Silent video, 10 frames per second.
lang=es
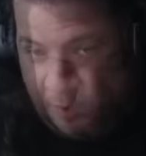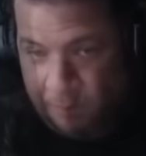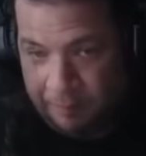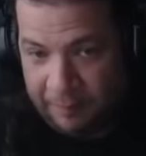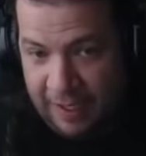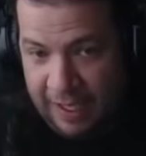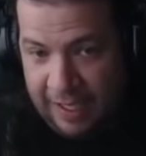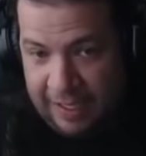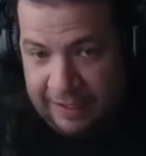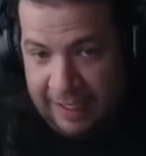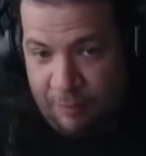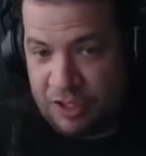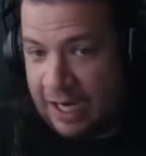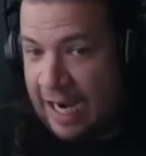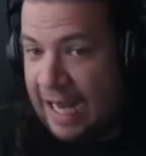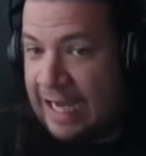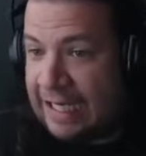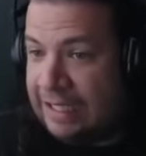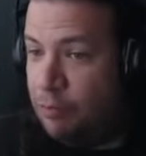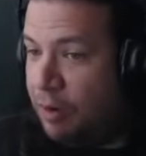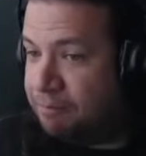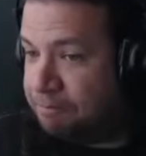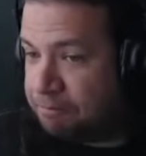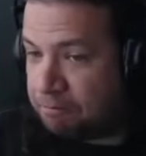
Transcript: ¿No? Tenemos acá la guerra antigua.